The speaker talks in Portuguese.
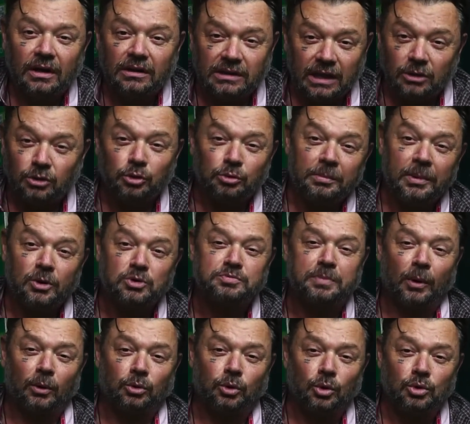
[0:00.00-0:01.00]
tanto nos meus
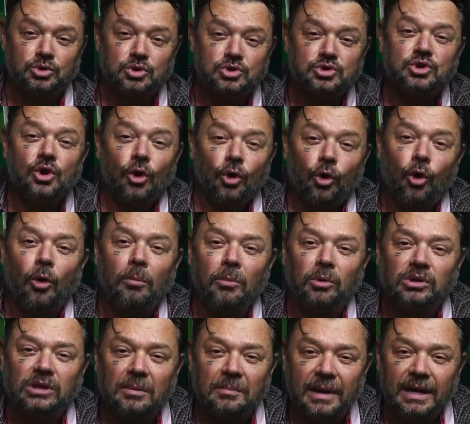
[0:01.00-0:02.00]
produtos como
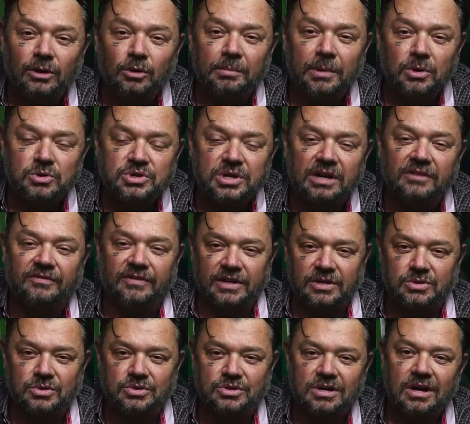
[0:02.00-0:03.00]
também nos meus
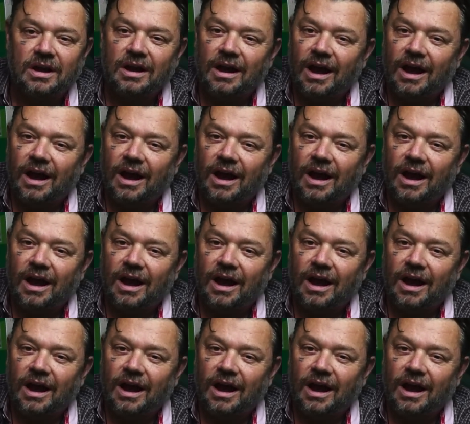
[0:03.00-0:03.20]
serviços.